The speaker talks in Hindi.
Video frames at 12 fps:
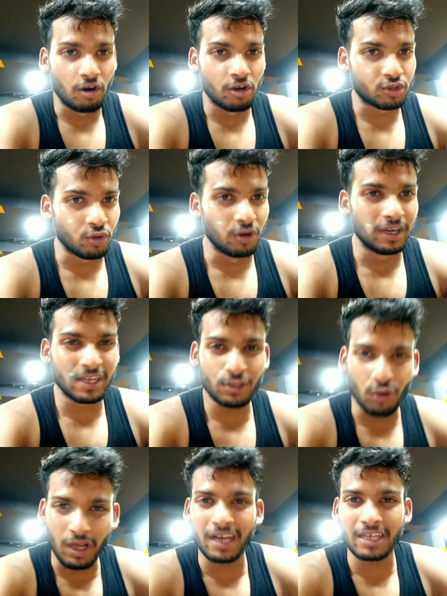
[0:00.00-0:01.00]
और शोल्डर
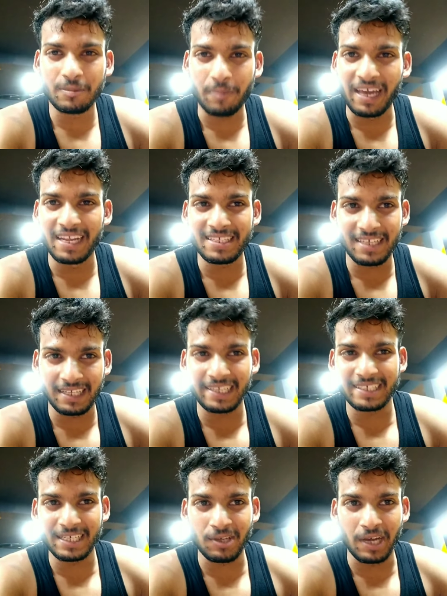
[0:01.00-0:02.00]
थोड़ा आज पहले से
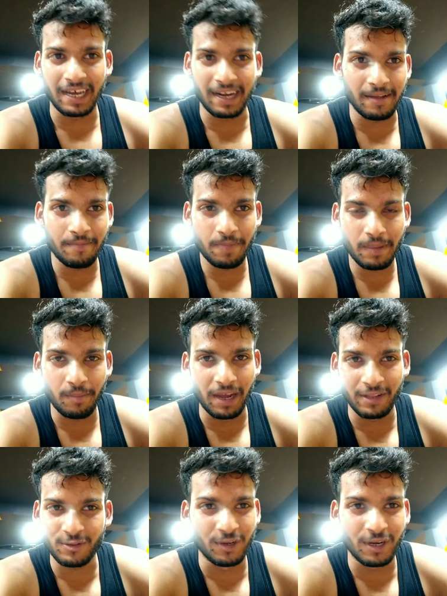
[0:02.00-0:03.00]
ज़्यादा अच्छा सा आ रहा है
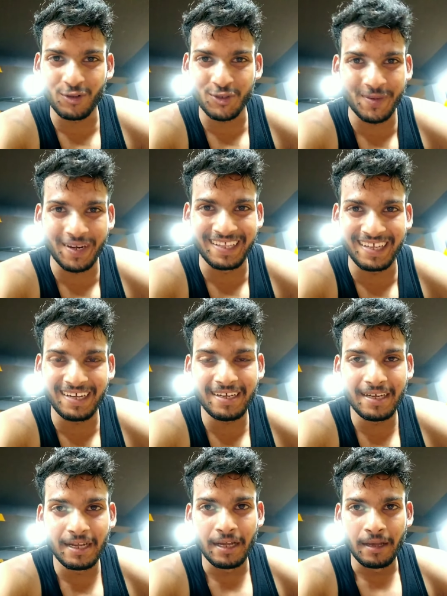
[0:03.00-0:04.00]
पहले शोल्डर कुछ भी नहीं था
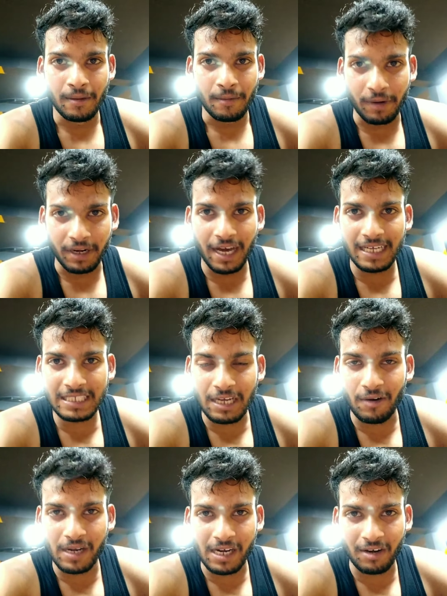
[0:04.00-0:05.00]
बट आज
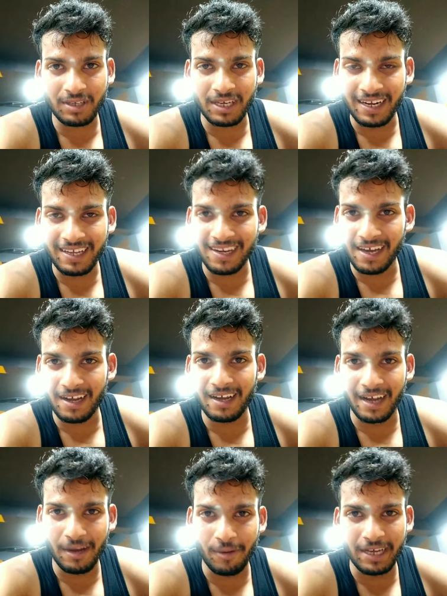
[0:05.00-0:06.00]
का वर्कआउट करके लगा
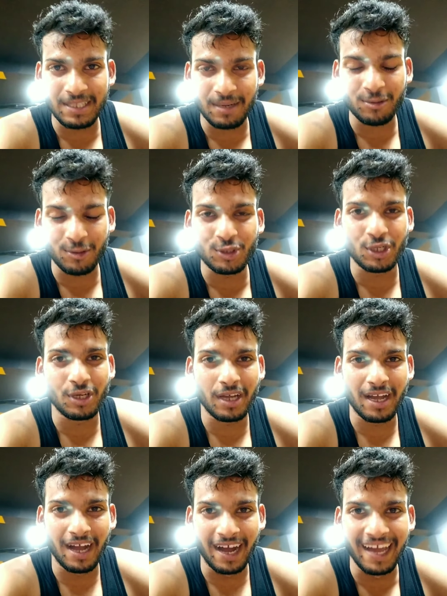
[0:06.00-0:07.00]
हाँ भाई सब कुछ
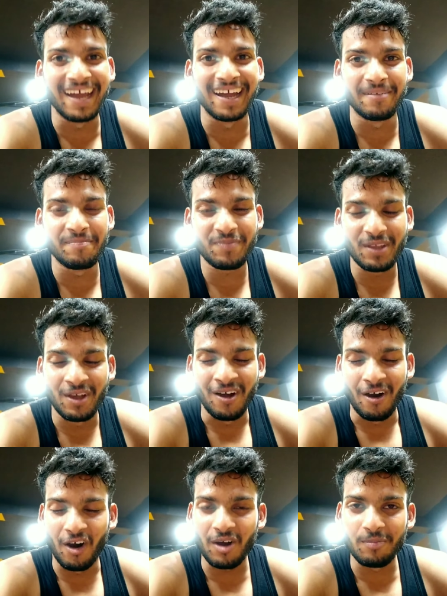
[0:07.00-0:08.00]
आया है
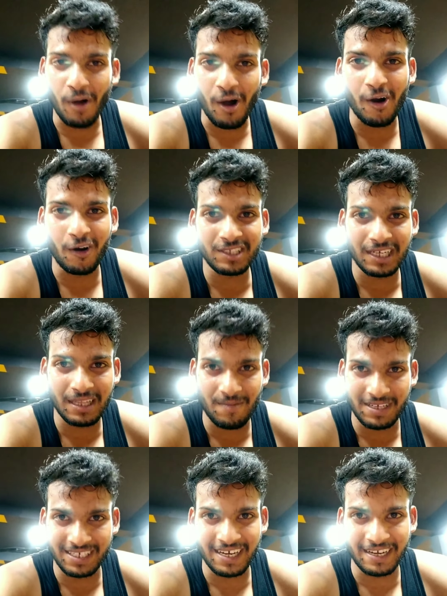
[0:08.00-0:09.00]
और बहुत ज़्यादा
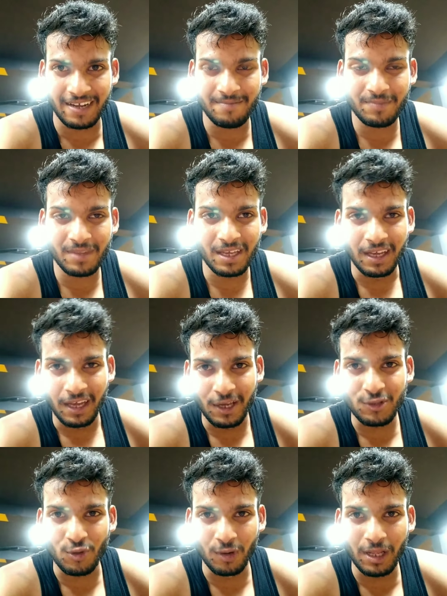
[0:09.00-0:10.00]
मज़ा आ रहा
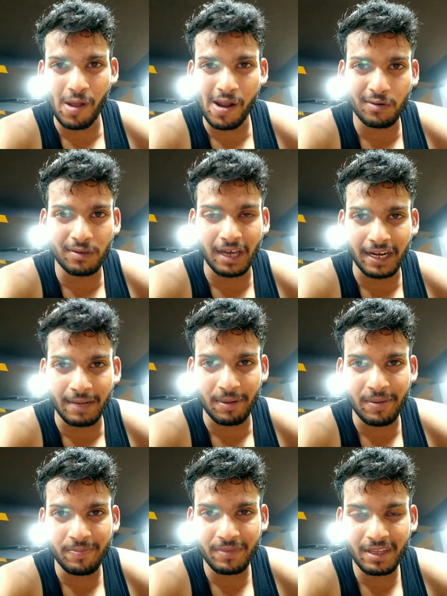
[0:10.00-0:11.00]
है इस शोल्डर वर्कआउट करने में